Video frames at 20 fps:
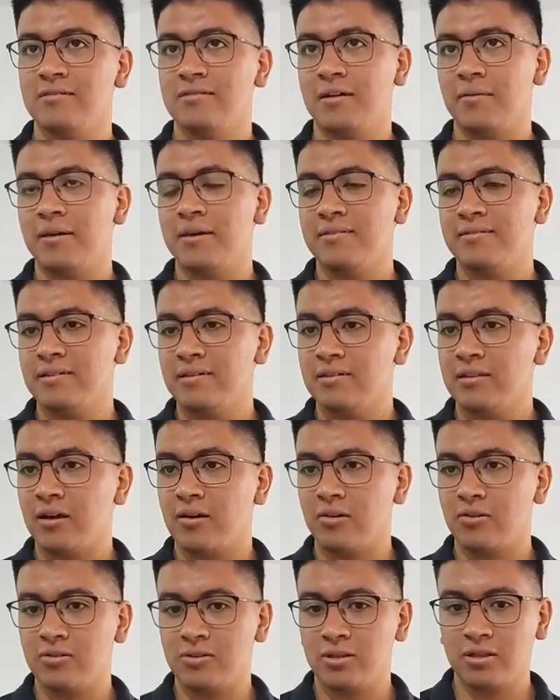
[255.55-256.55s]
Sabes, si
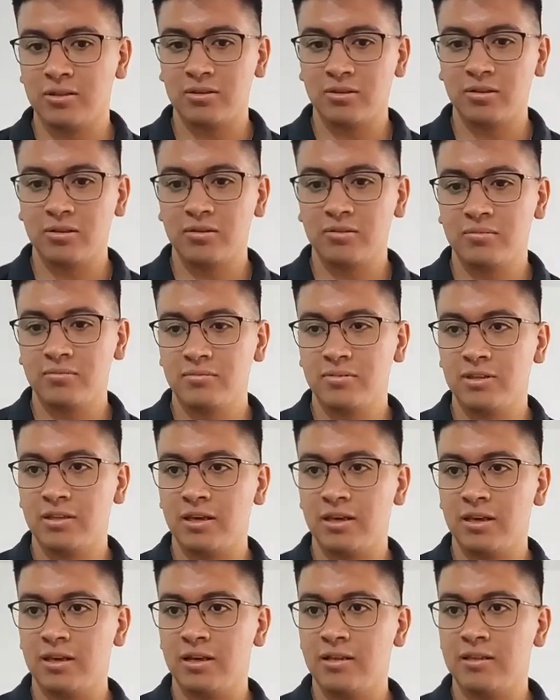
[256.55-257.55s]
estás contento
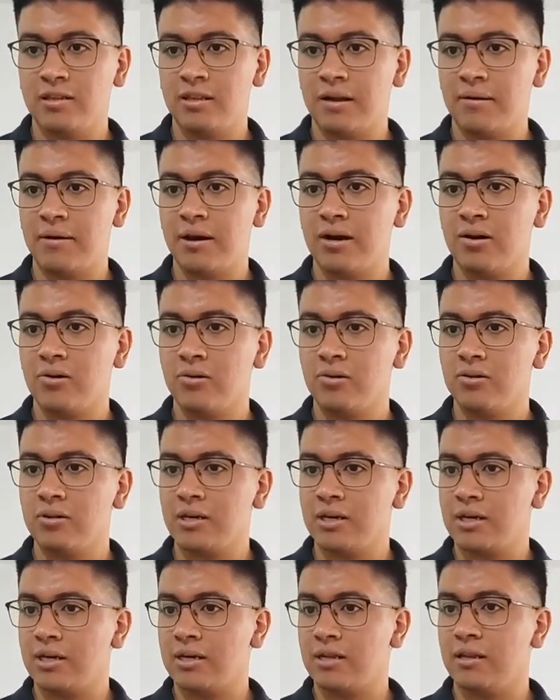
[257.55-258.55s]
del trabajo,
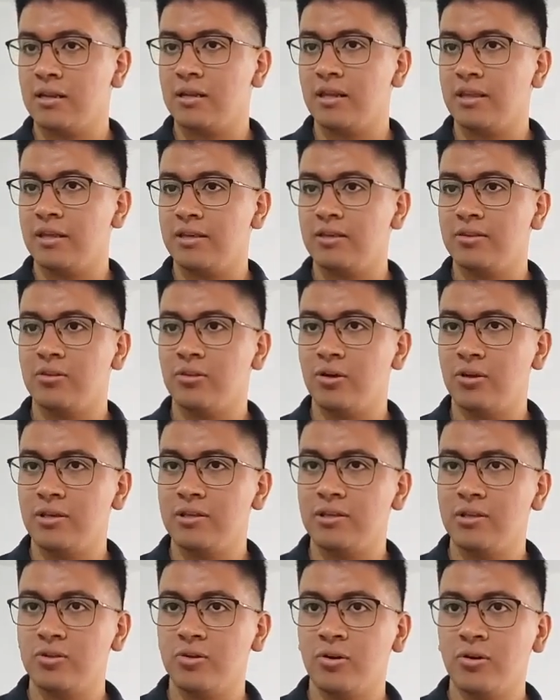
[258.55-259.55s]
de que le lo
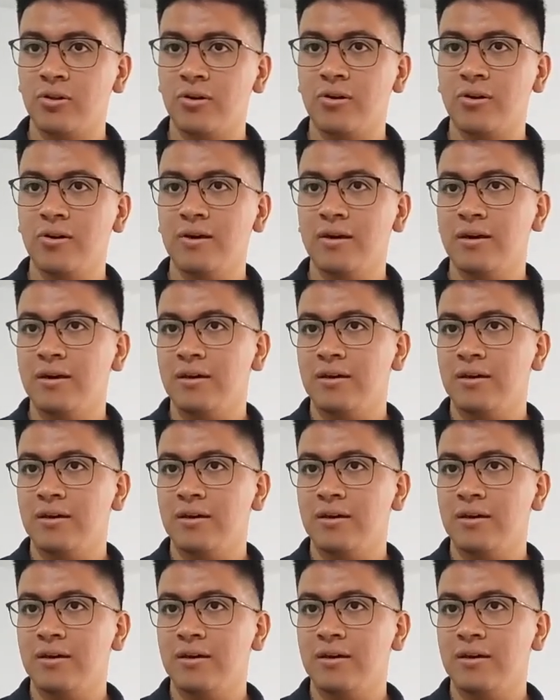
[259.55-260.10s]
diste todo,